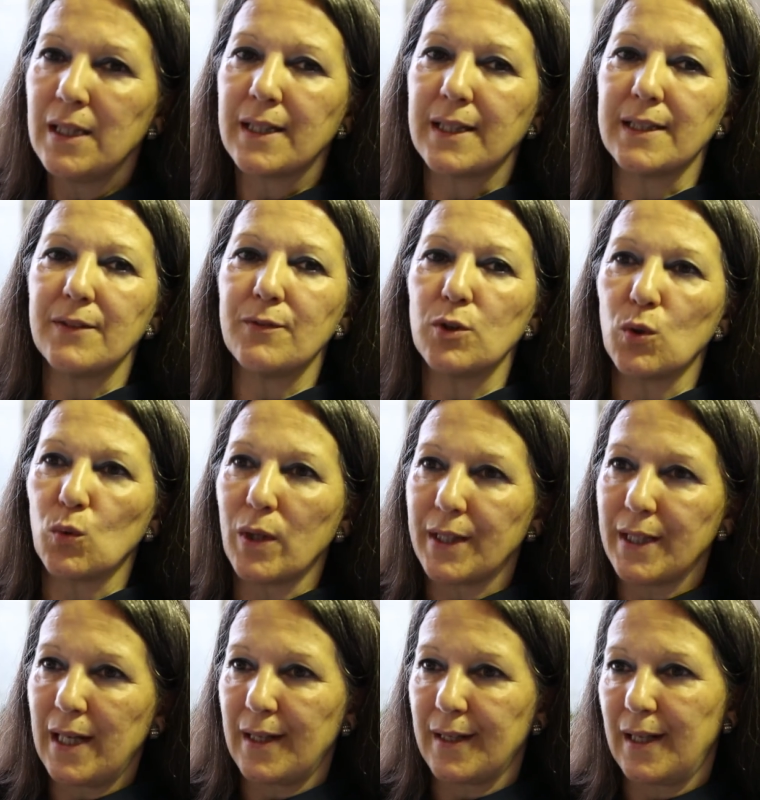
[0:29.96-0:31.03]
che devono
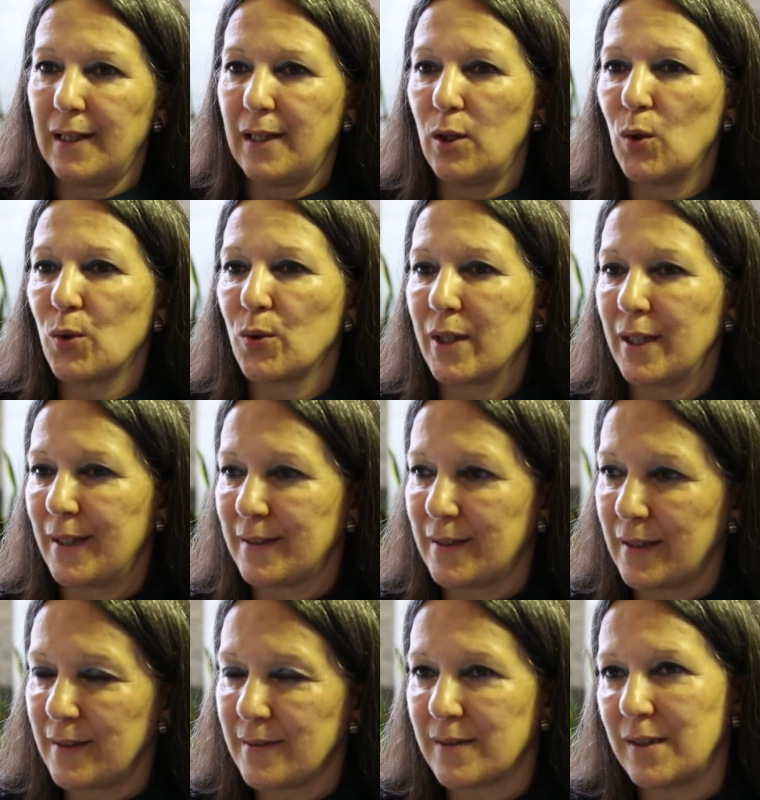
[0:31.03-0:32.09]
guardare alle loro
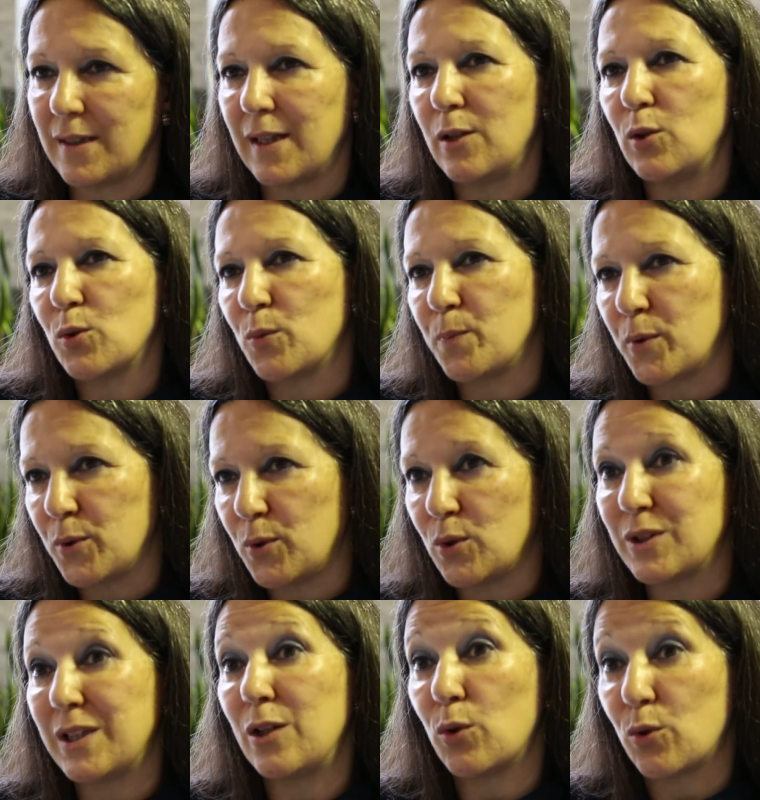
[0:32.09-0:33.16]
caratteristiche, ai loro
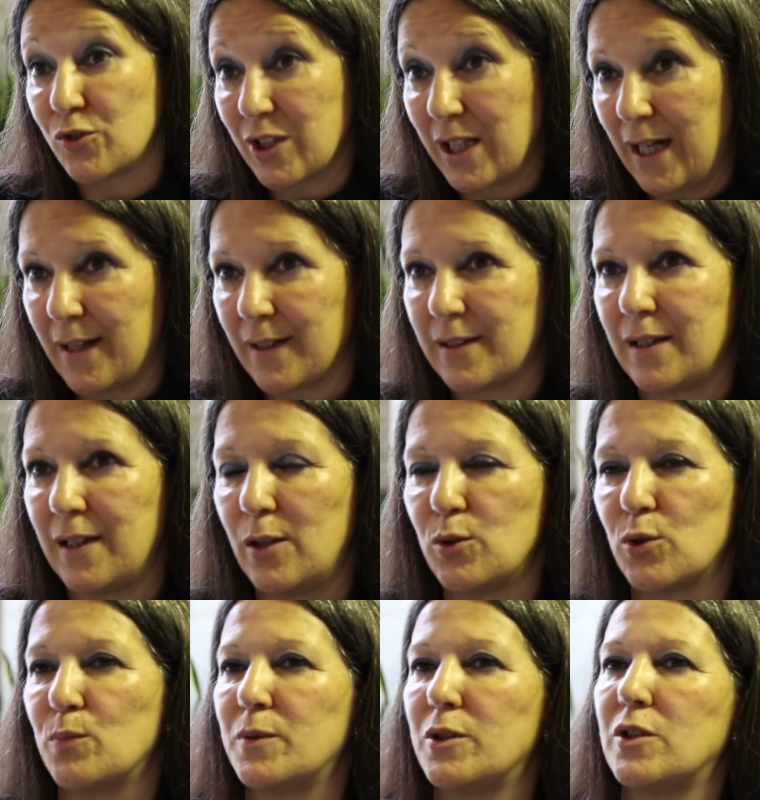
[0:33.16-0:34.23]
prodotti, ai loro scarti, alla
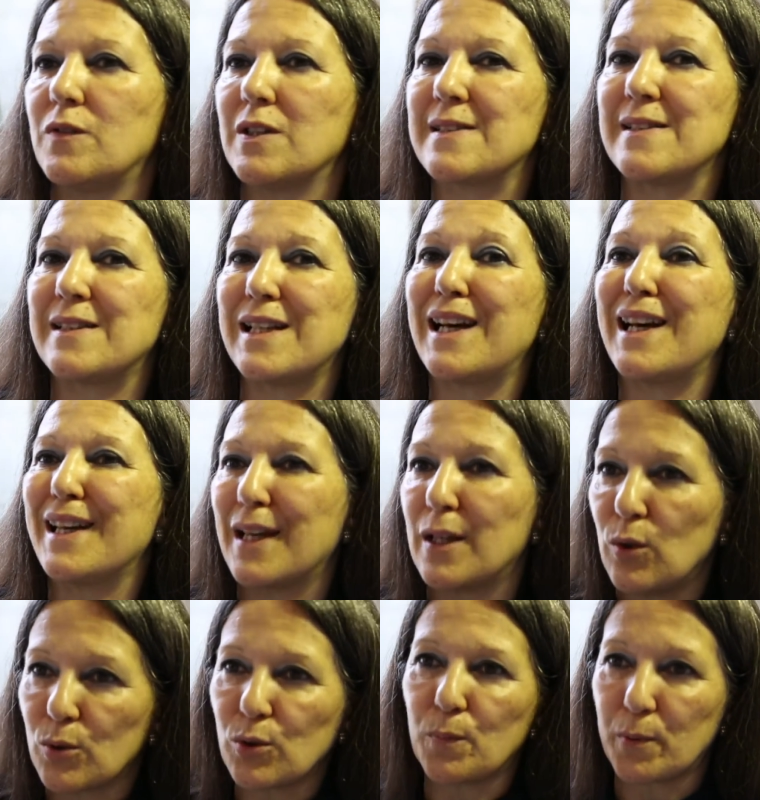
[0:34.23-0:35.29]
loro biodiversità e ai
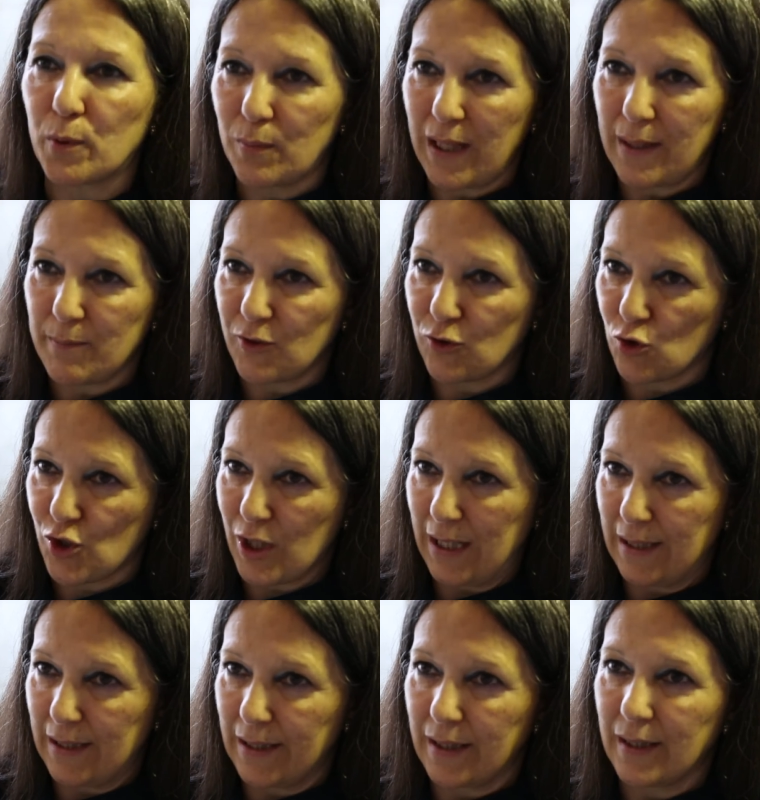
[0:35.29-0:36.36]
loro problemi
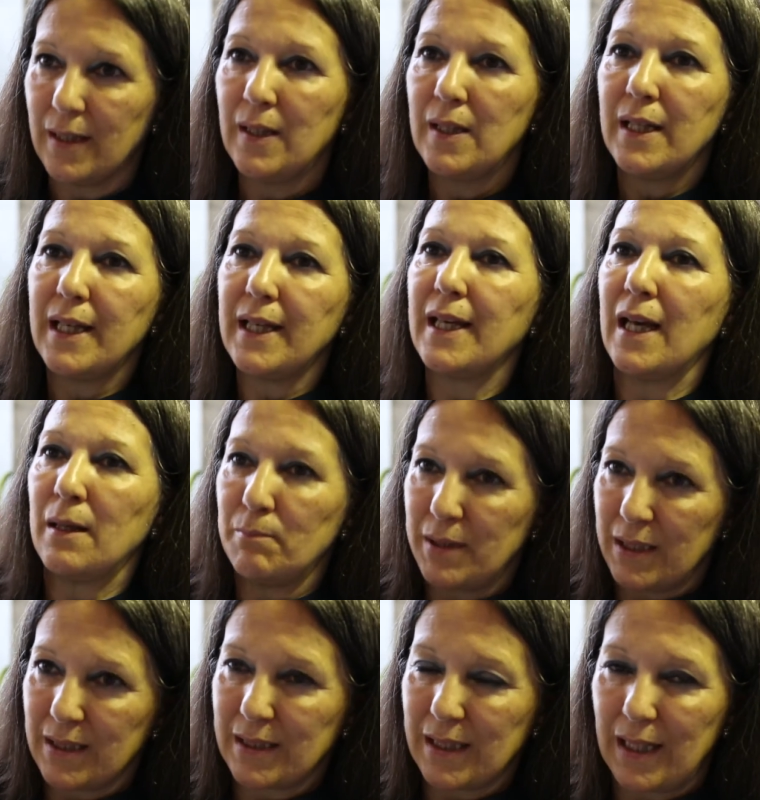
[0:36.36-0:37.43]
sociali e
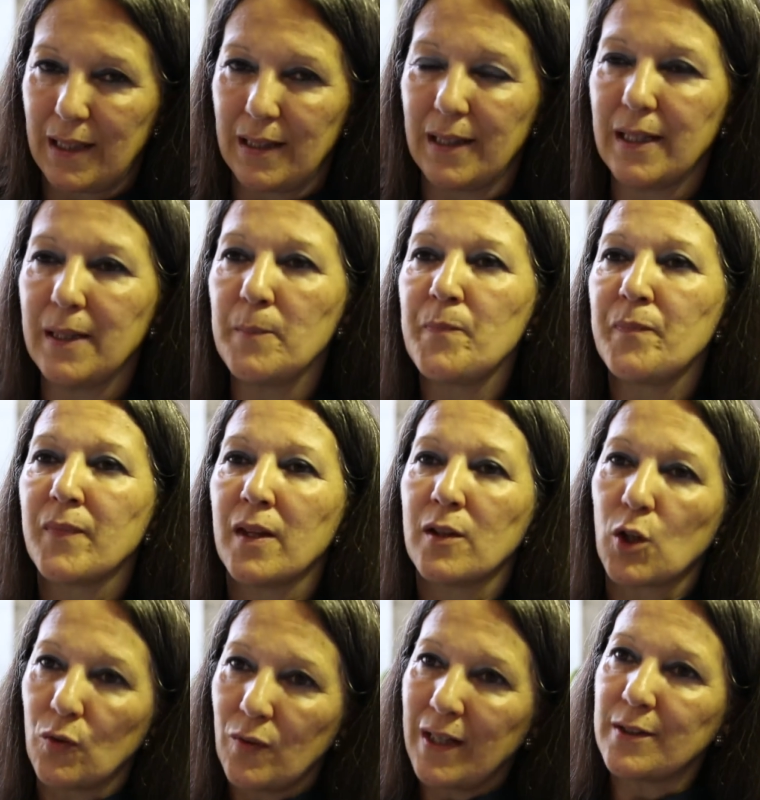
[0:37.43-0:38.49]
ambientali
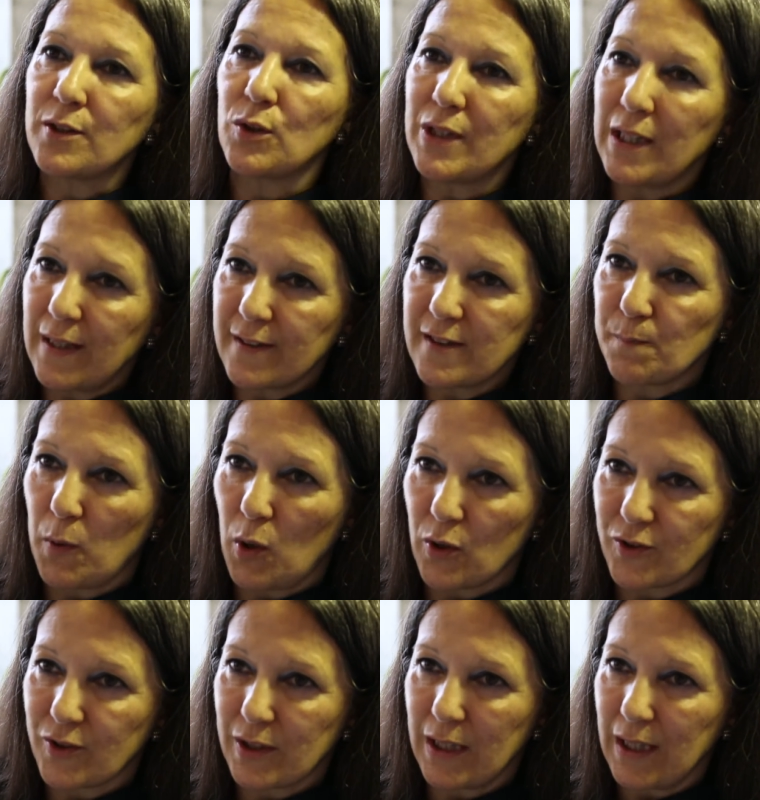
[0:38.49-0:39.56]
trovando delle
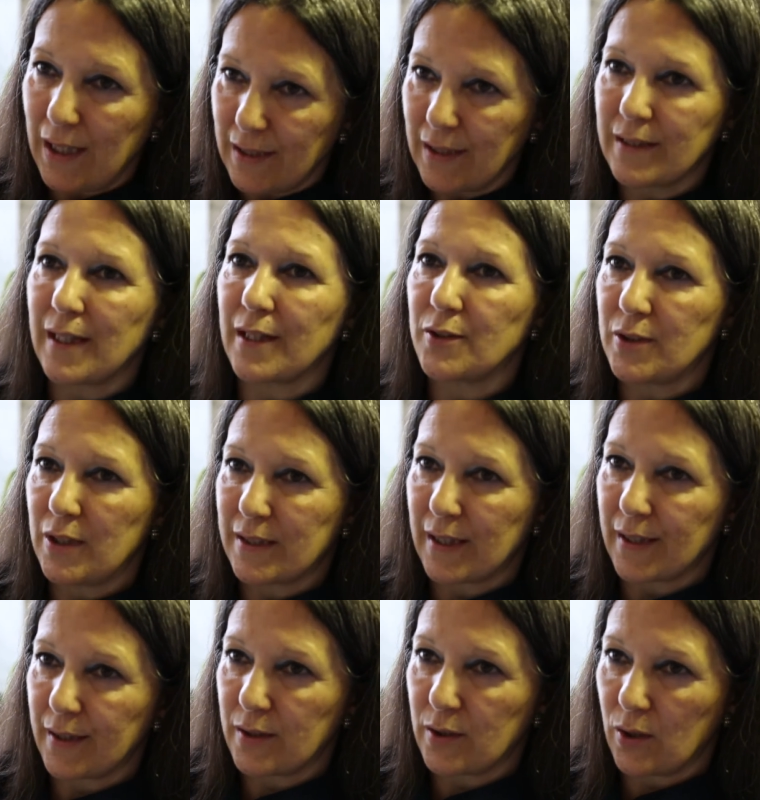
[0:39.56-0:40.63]
risposte all'interno del
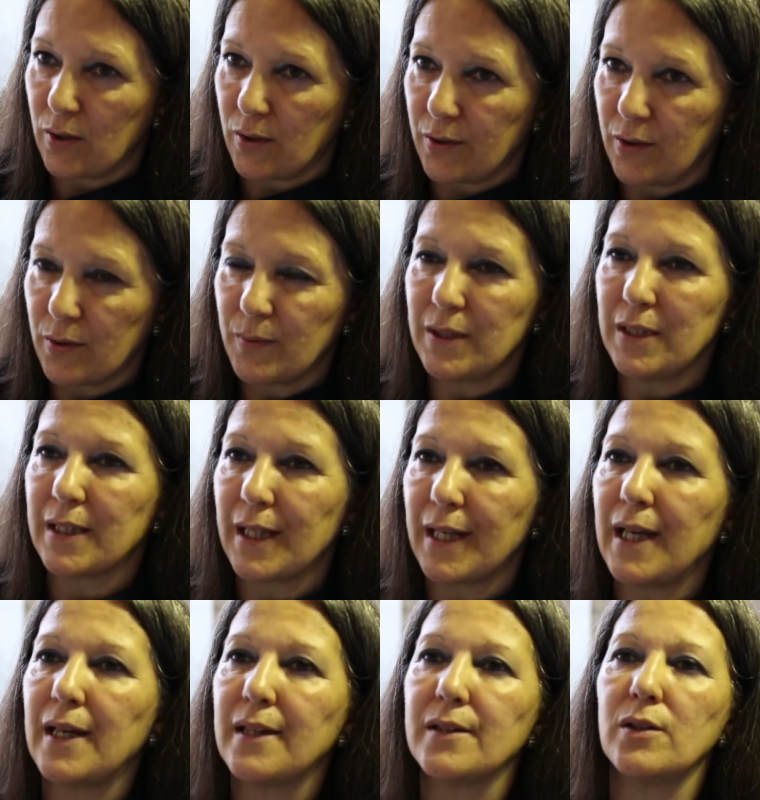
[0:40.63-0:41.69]
territorio e quindi
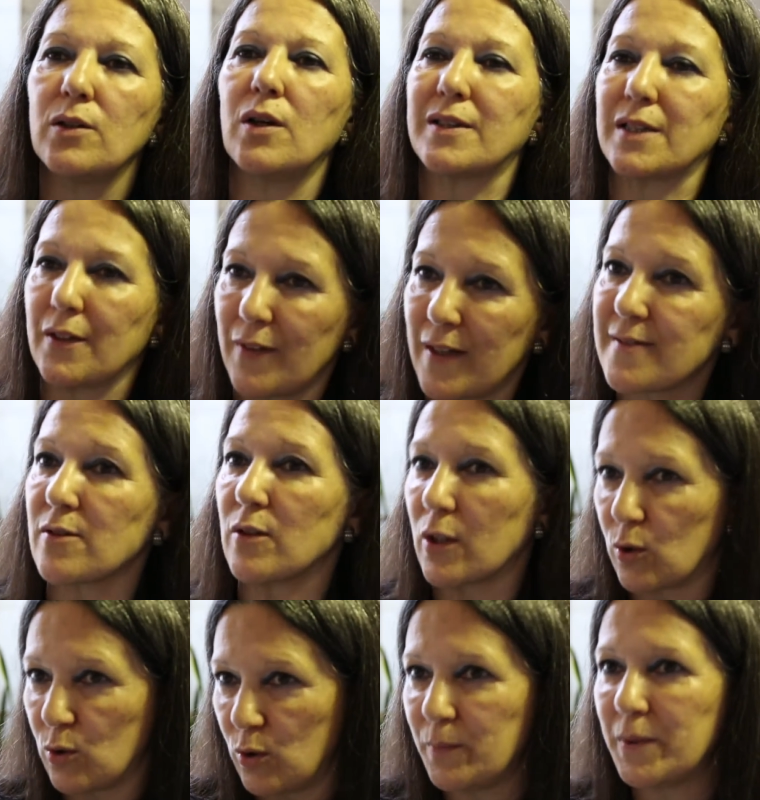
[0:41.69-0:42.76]
creando attraverso
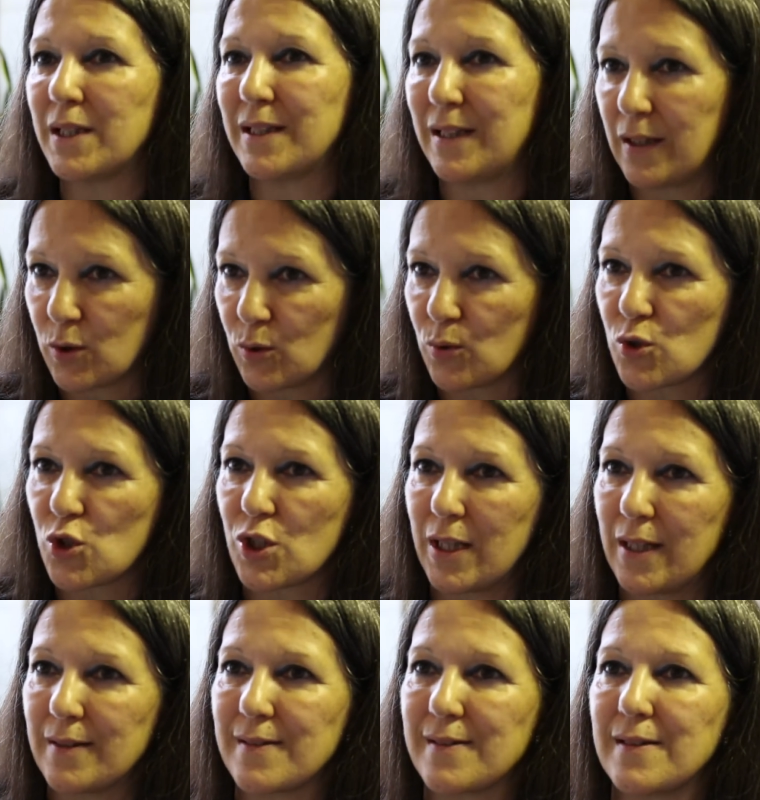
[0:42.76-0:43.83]
l'economia della
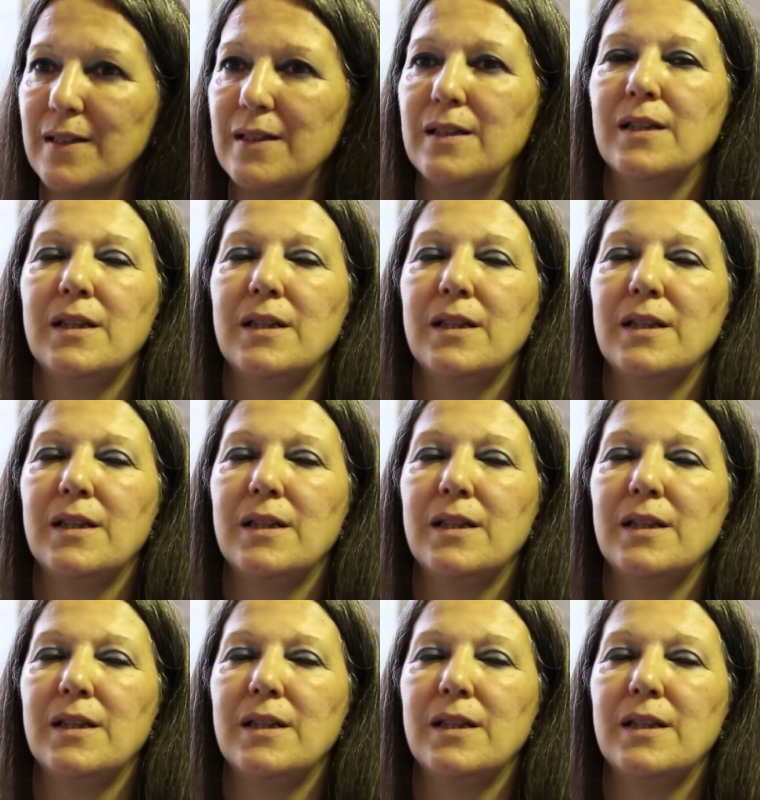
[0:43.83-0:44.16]
conoscenza